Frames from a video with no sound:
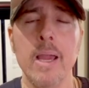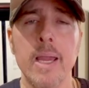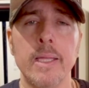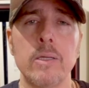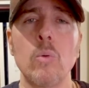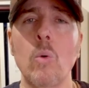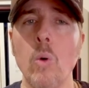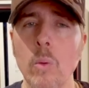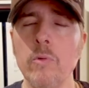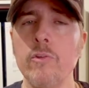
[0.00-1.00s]
Então,
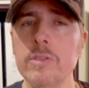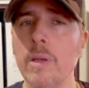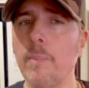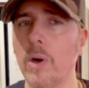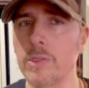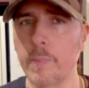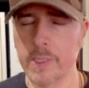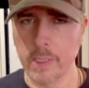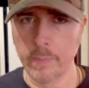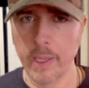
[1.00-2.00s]
como você pode
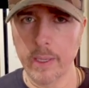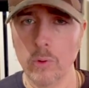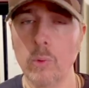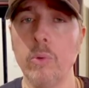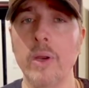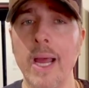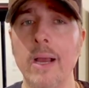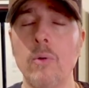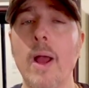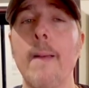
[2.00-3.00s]
perceber, o
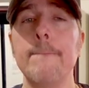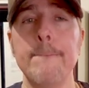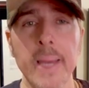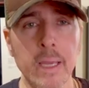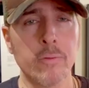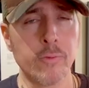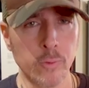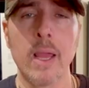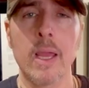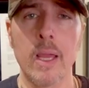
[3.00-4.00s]
buraco é bem
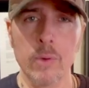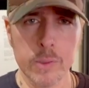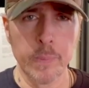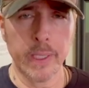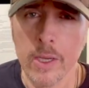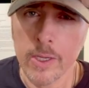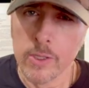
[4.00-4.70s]
fundo. Eu explico.